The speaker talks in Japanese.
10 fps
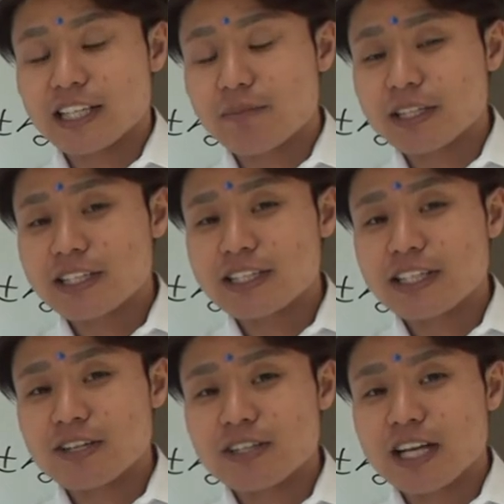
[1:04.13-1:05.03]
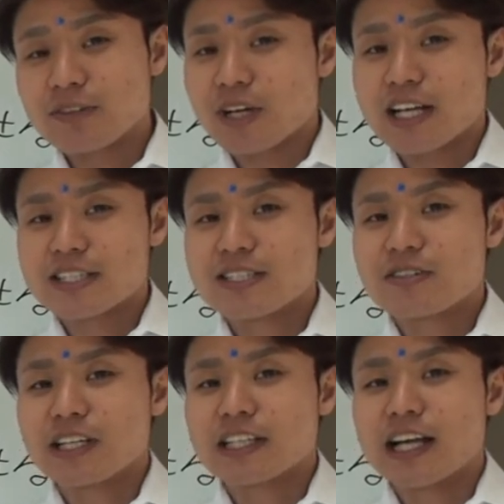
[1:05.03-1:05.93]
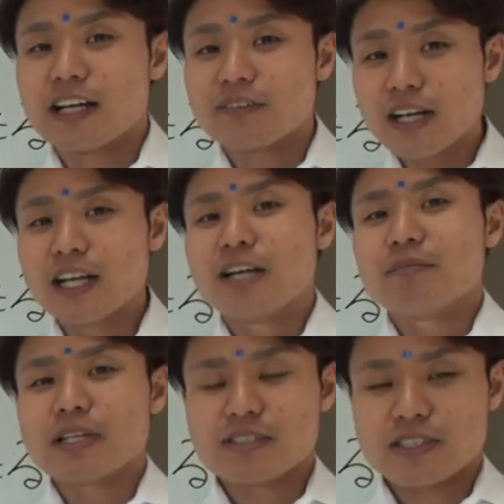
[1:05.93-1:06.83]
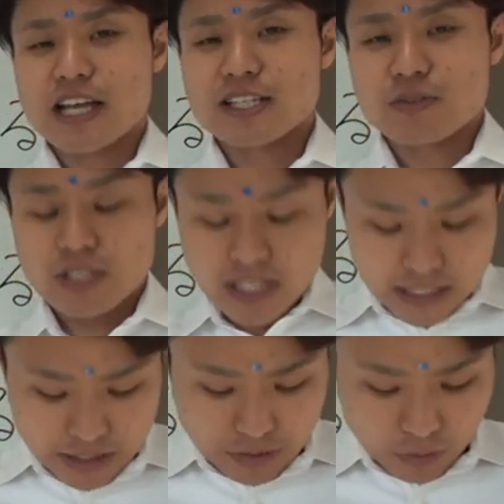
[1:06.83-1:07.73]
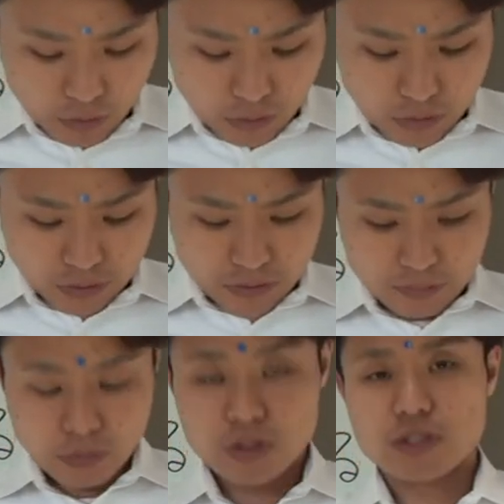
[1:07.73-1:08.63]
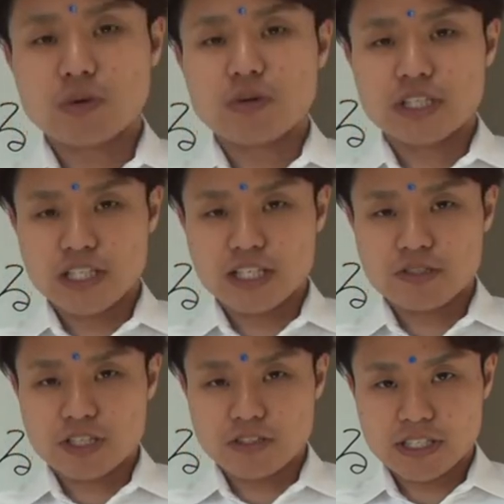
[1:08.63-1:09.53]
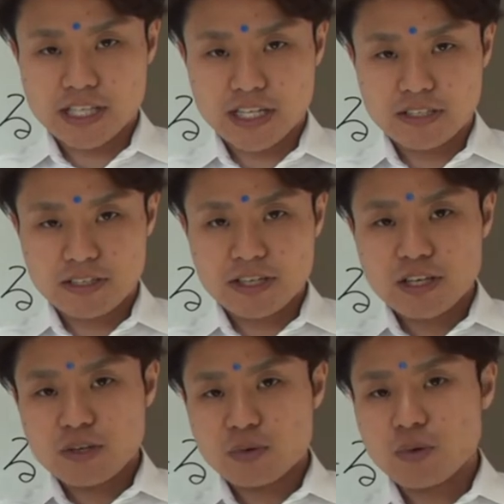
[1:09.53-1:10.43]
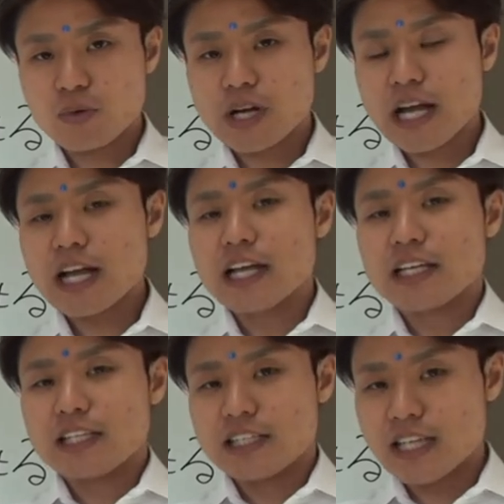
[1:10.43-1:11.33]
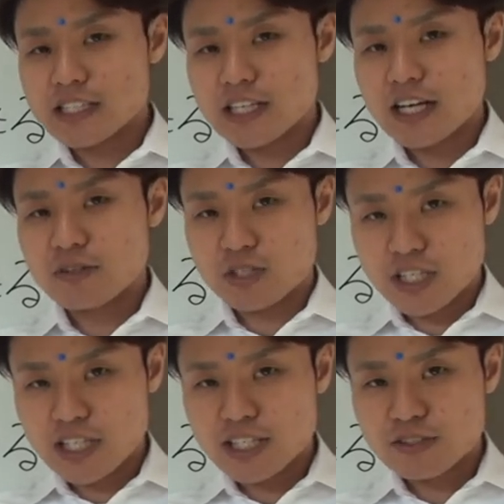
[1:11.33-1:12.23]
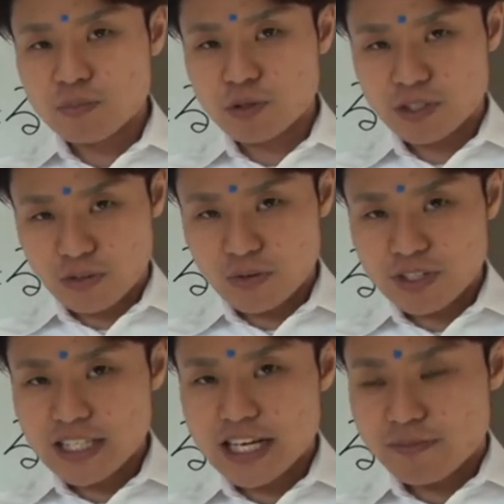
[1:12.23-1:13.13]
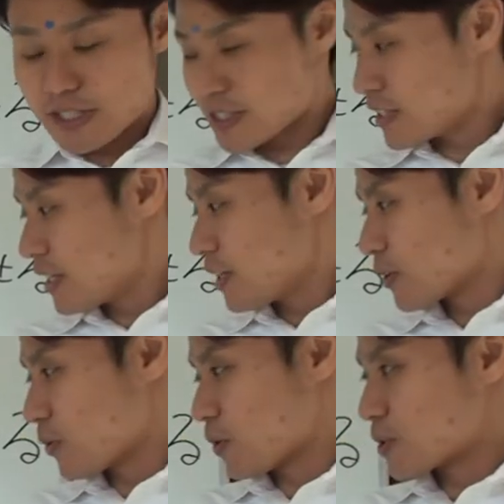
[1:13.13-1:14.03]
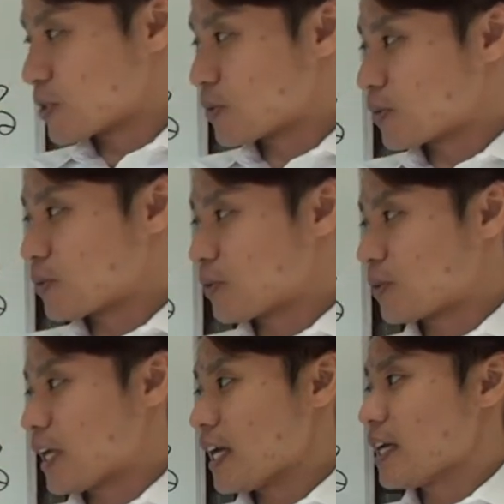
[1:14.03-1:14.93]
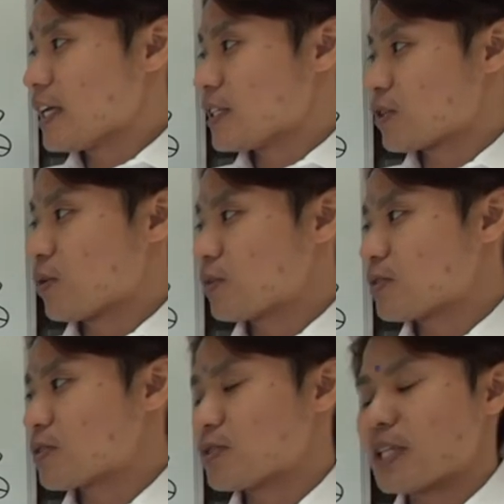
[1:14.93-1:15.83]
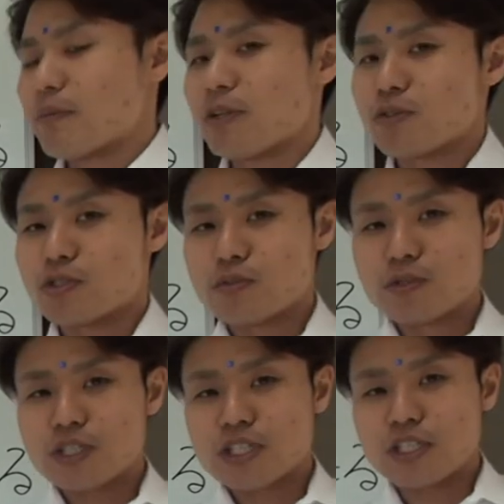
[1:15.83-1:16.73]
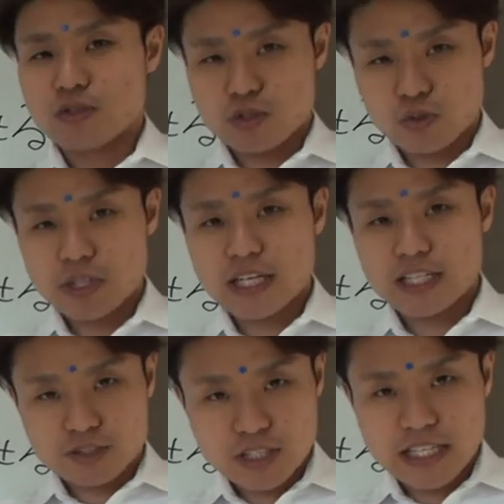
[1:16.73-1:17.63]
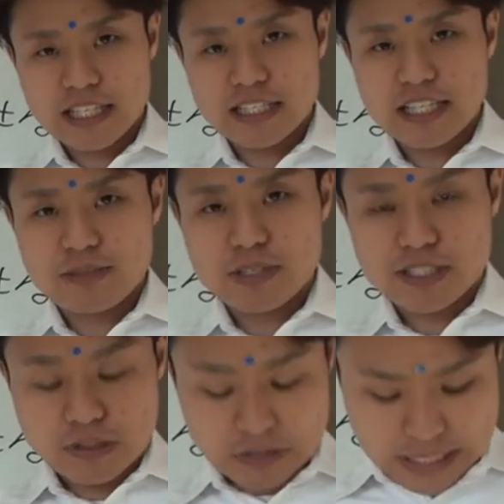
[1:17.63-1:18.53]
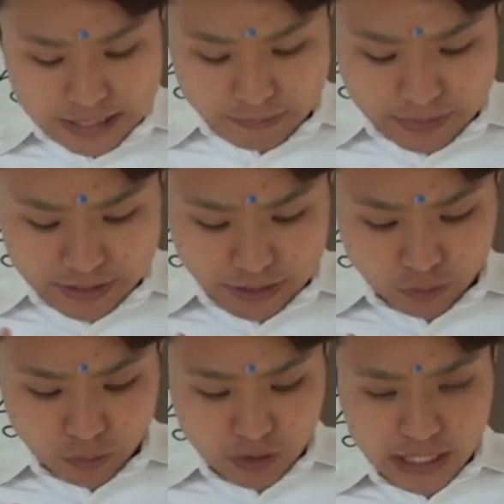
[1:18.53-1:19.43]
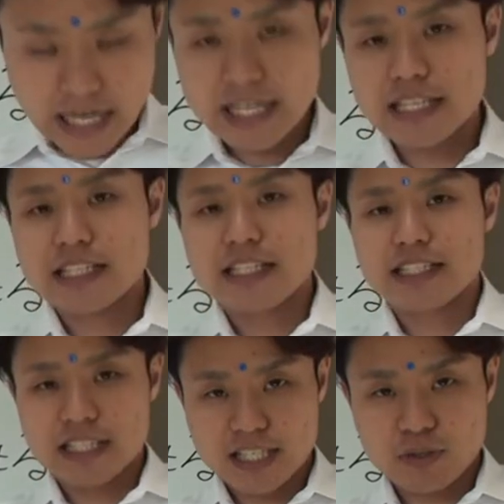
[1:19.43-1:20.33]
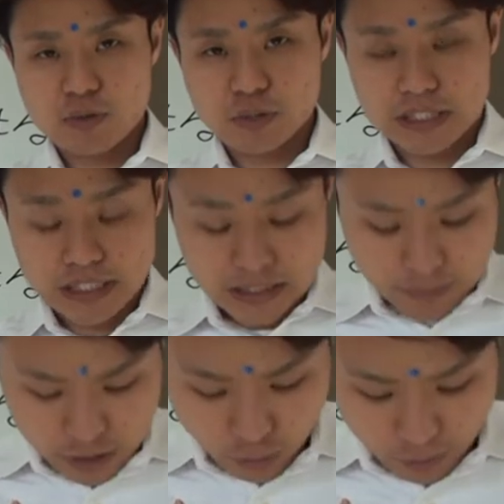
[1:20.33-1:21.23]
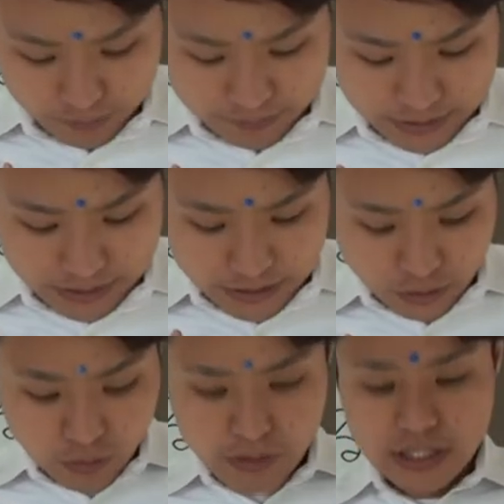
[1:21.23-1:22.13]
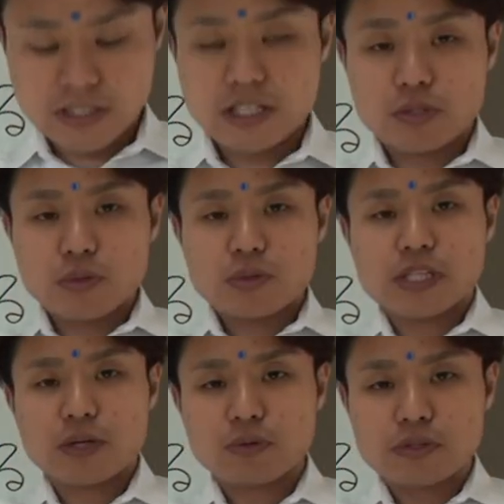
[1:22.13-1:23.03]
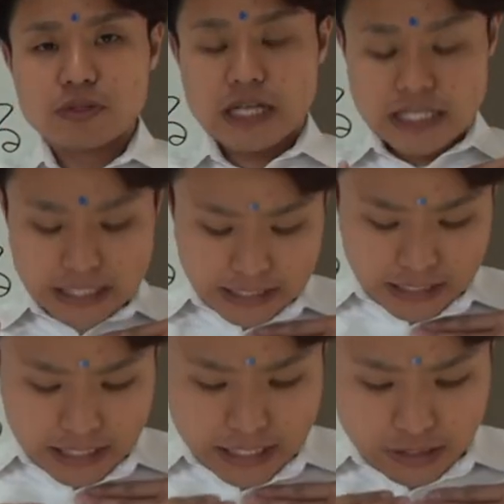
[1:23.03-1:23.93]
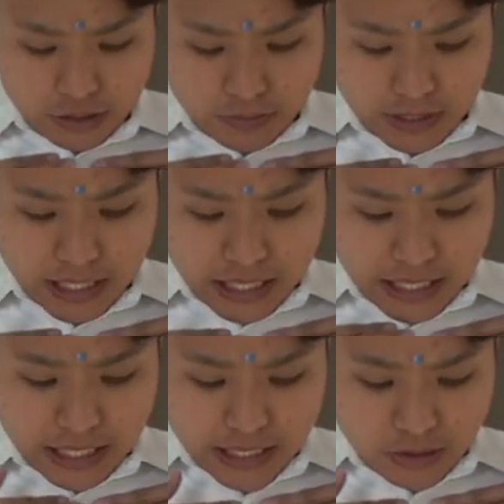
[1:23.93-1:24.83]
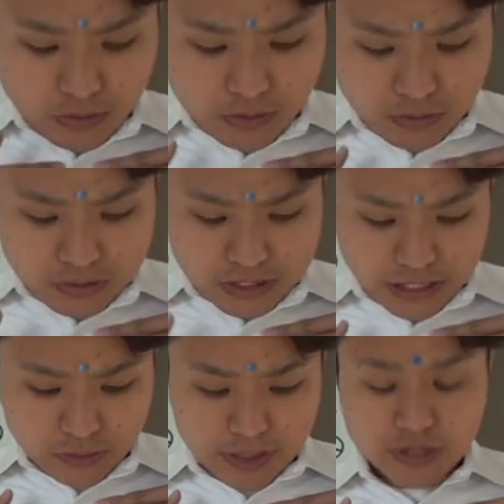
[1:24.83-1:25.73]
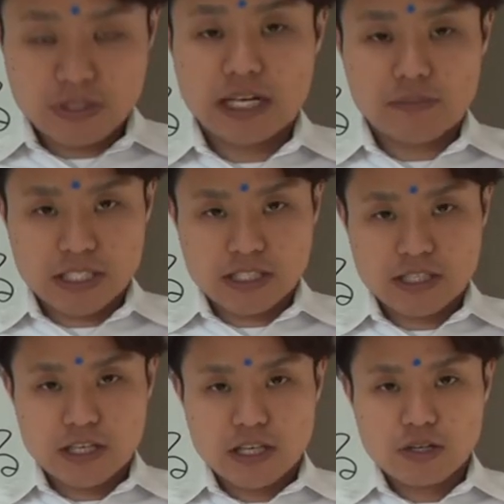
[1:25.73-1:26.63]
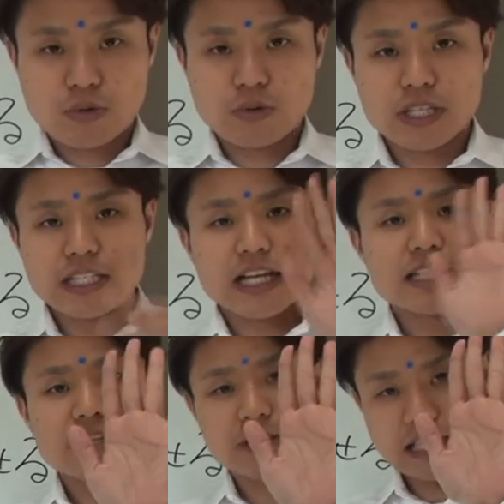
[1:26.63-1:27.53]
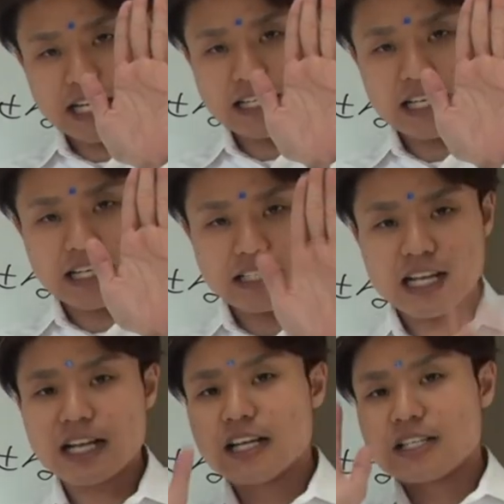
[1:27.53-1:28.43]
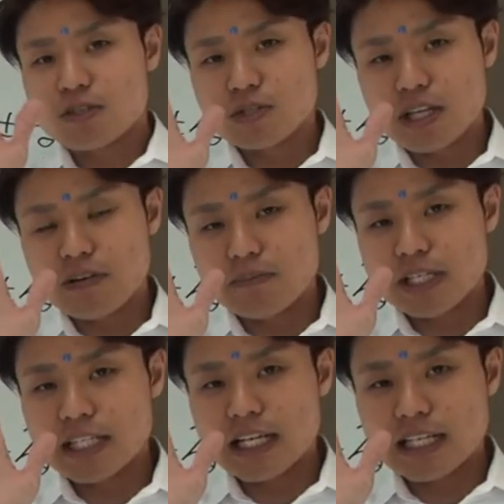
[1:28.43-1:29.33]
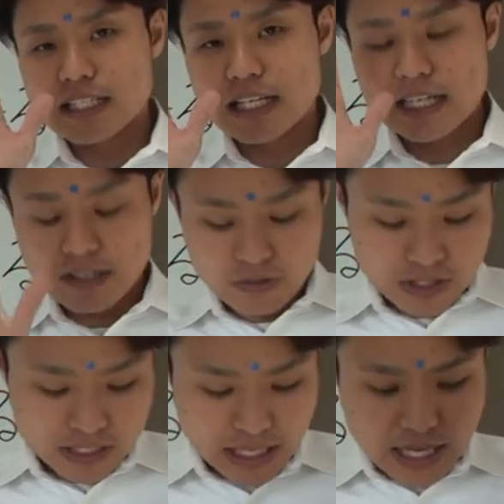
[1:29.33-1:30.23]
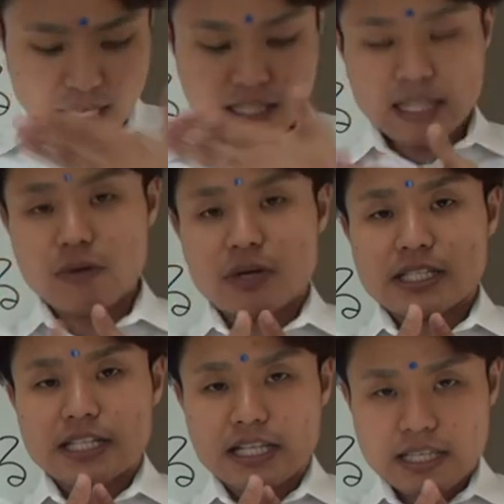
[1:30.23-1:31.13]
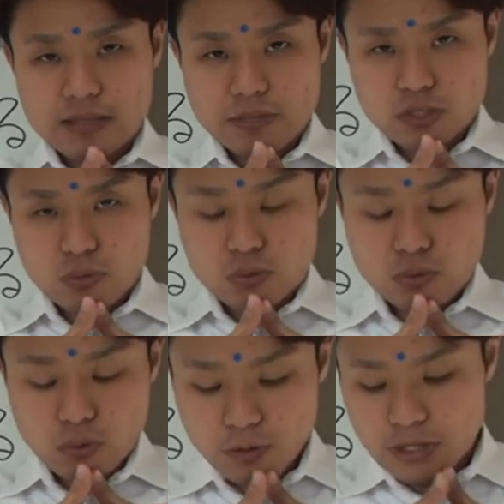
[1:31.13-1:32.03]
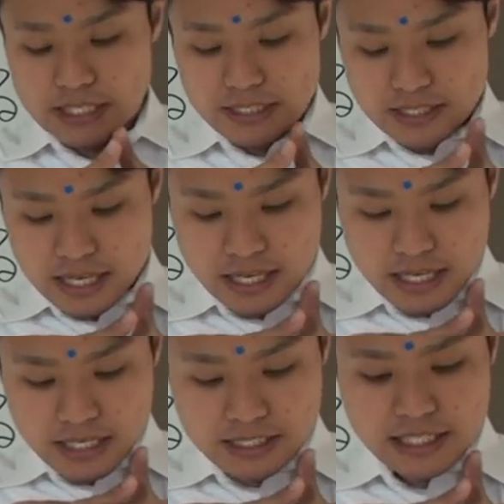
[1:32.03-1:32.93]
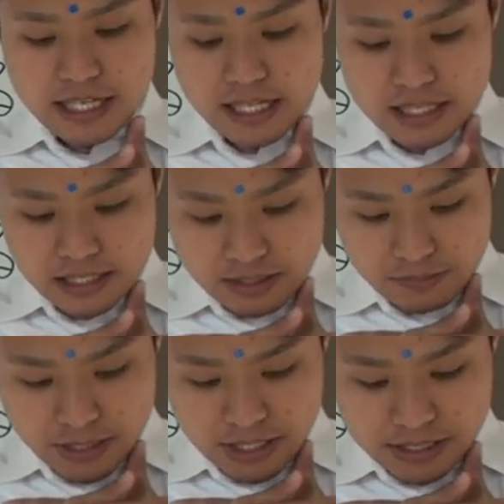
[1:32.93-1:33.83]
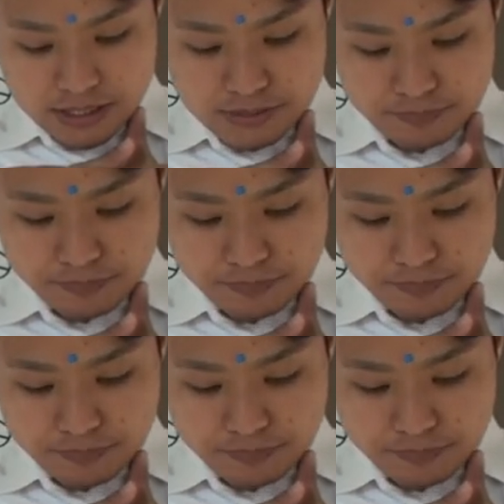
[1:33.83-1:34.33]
溜まってきているなと感じる方はまず最初にここのポイントをヒーリングしてくださいここが癒されるヒーリングポイントになりますここをすることによって重複するための自分自身の状態がクリアになっていきますのでまずはここからヒーリングを行っていきましょうここはですね、ちょうど鎖骨の間から指が4本下の場所になります。ここに男性は左手が下、女性は右手が下になるようにして手を重ねていきましょう。5秒間ですね、重ねていきます。